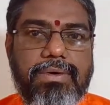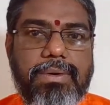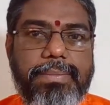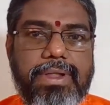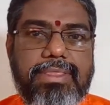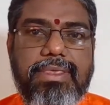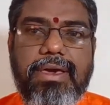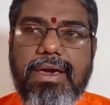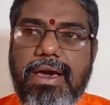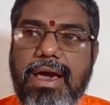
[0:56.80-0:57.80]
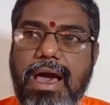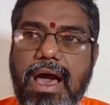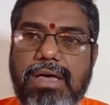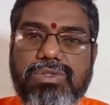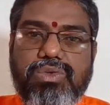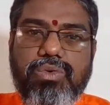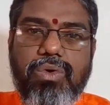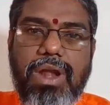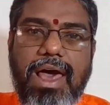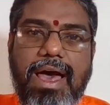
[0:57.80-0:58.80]
ఒక ప్రత్యేకంగా ఆ
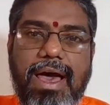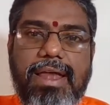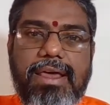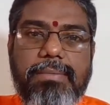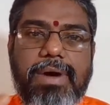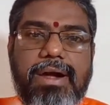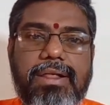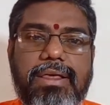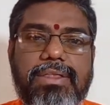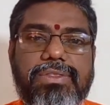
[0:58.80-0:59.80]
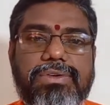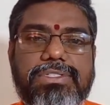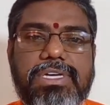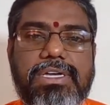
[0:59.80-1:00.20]
శుక్ల అనే మాటను ఎందుకు